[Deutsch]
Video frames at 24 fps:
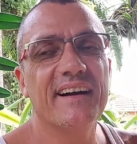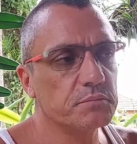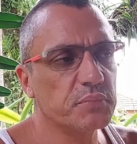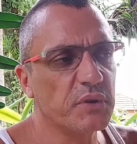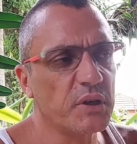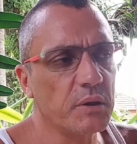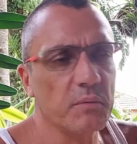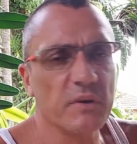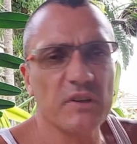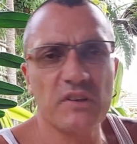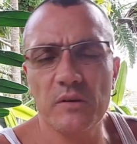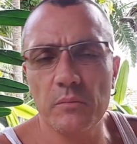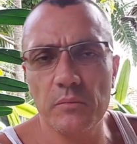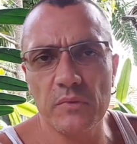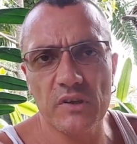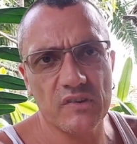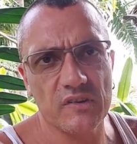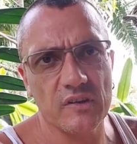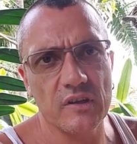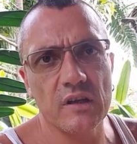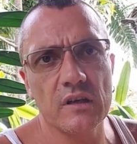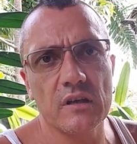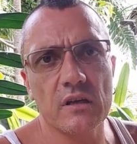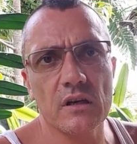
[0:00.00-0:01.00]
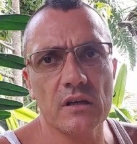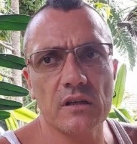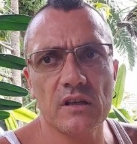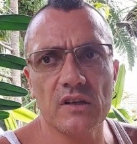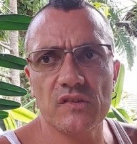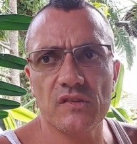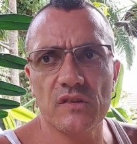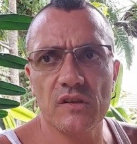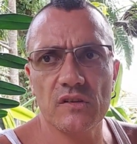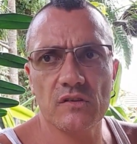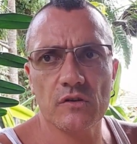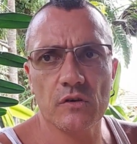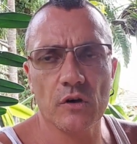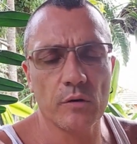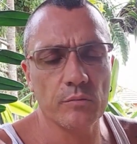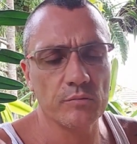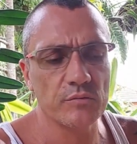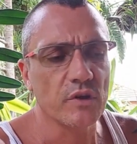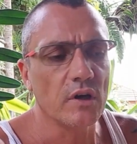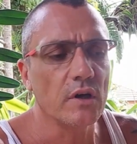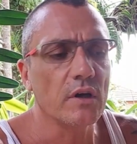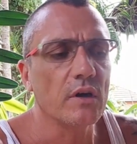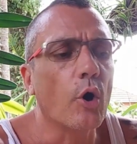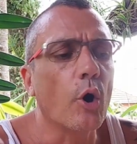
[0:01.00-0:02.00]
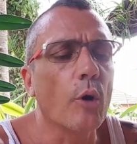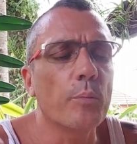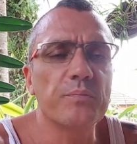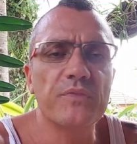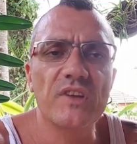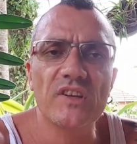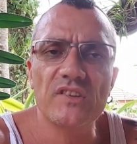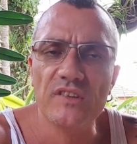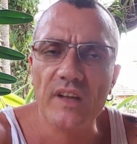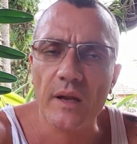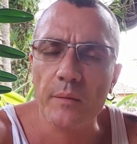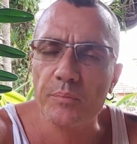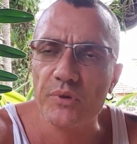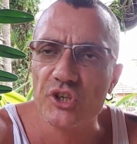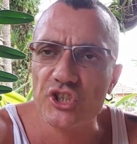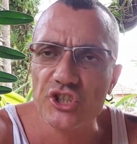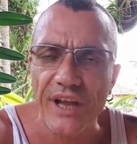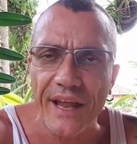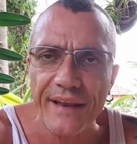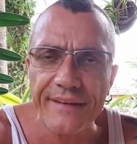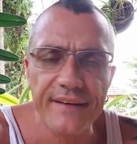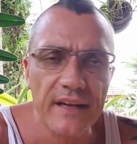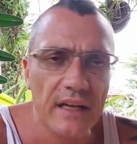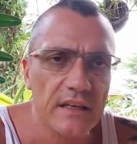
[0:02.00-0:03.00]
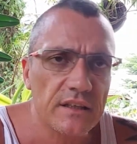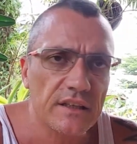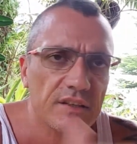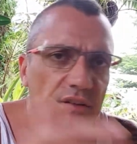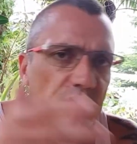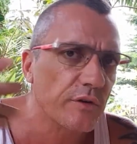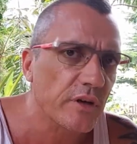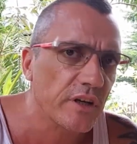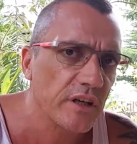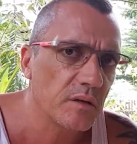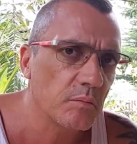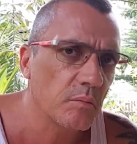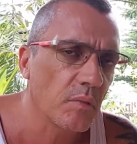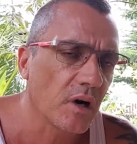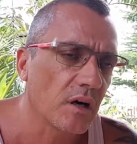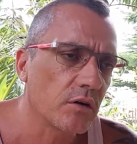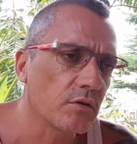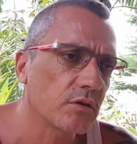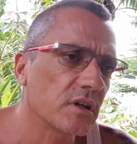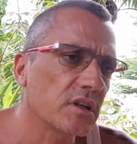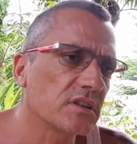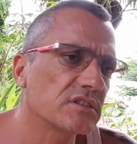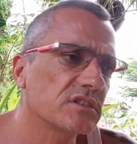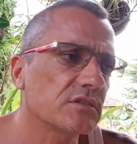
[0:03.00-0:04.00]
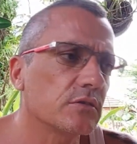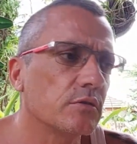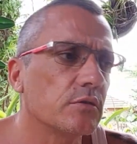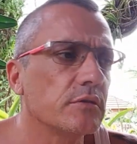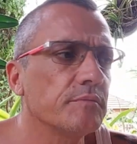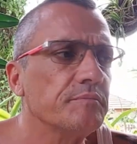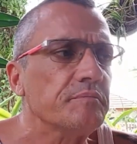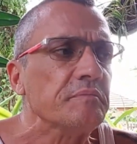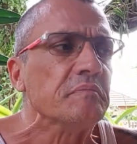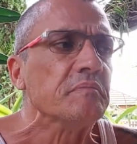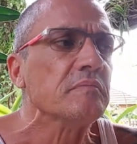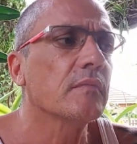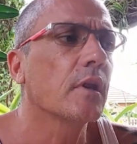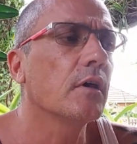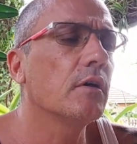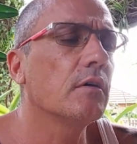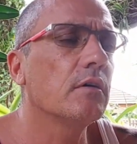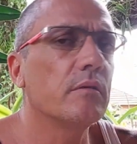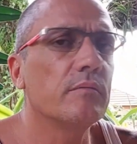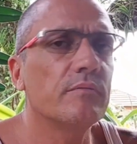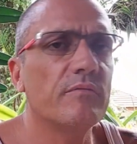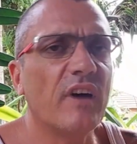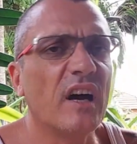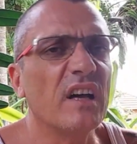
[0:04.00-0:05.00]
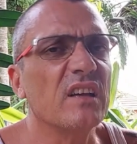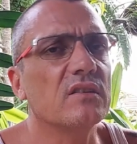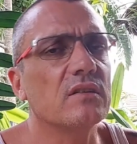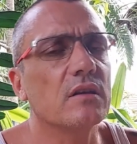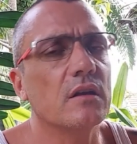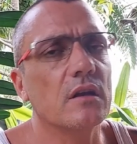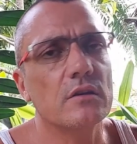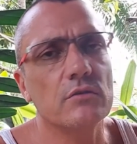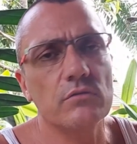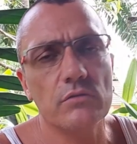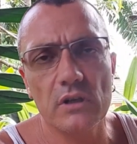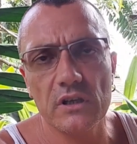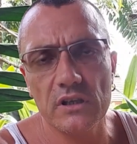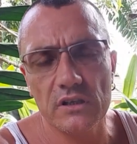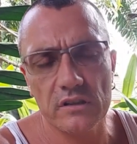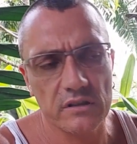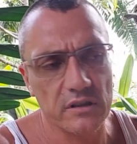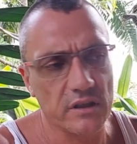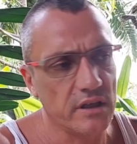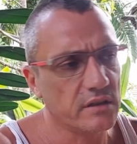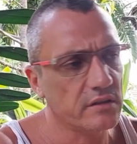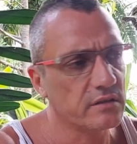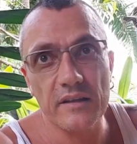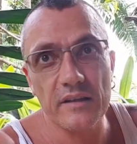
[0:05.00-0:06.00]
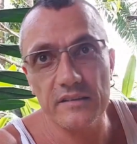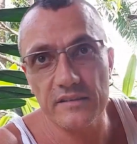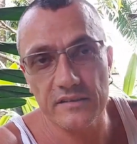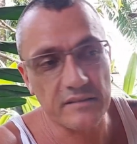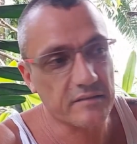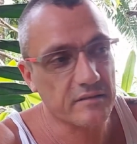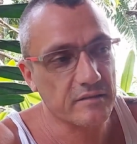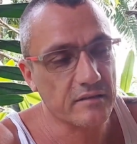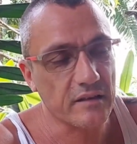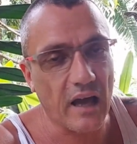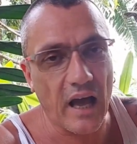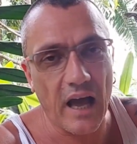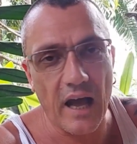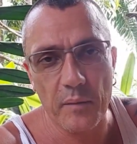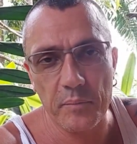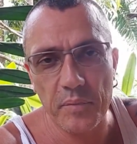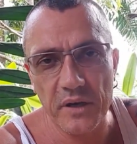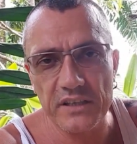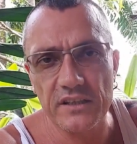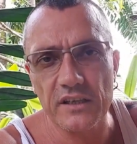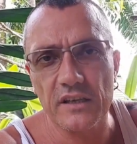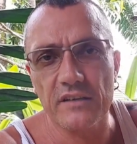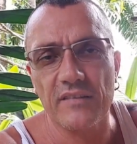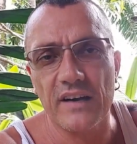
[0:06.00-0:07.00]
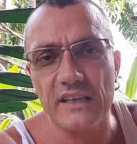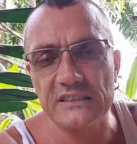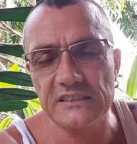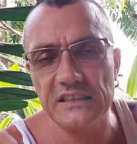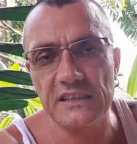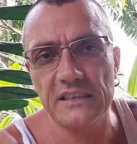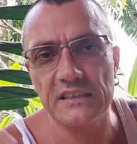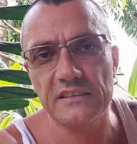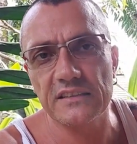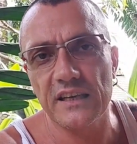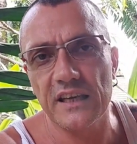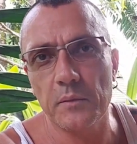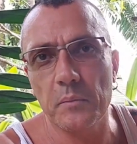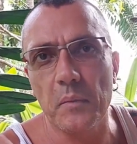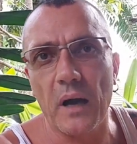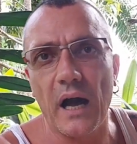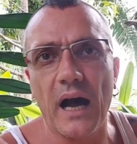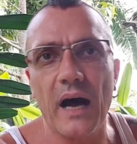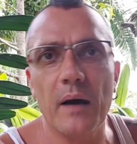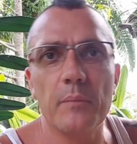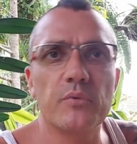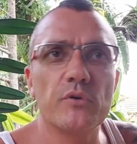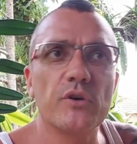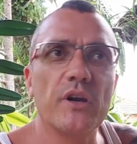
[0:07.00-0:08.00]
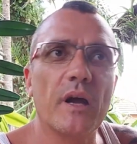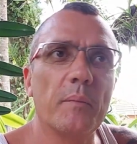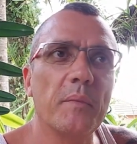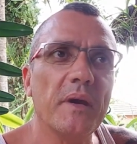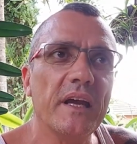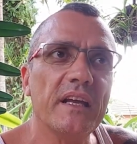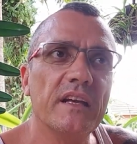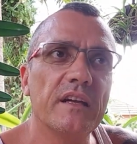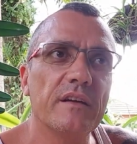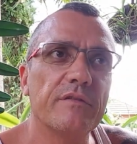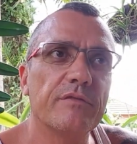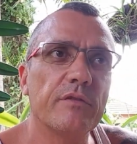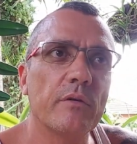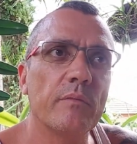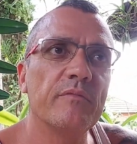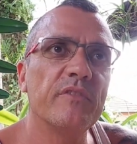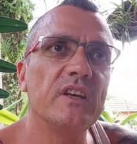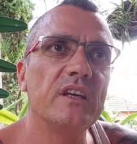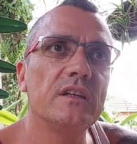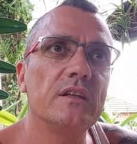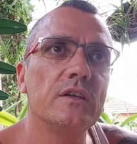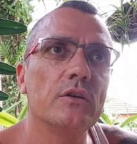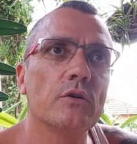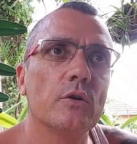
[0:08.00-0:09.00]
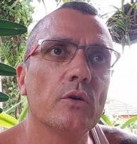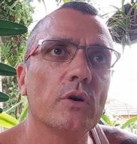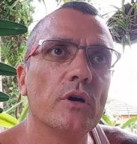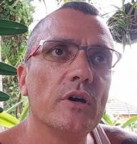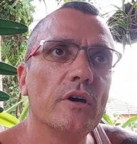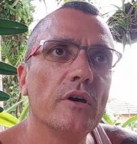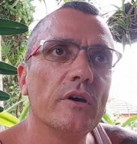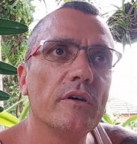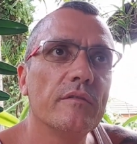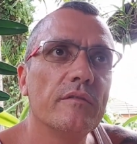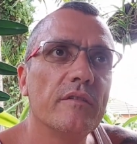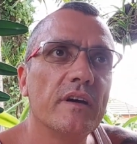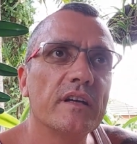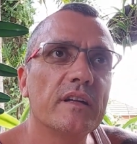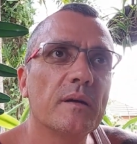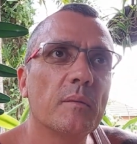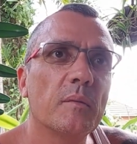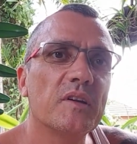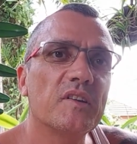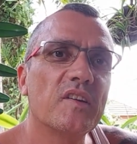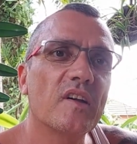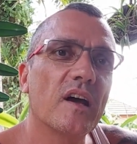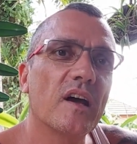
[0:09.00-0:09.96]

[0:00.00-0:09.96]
Bin immer ziemlich sicher, dass das kommt. Ob das dann Bestand hat jetzt für immer oder so, ähm, weiß ich natürlich nicht. Ich, ich arbeite quasi die Themen ab und am Ende vom Video werde ich dann mal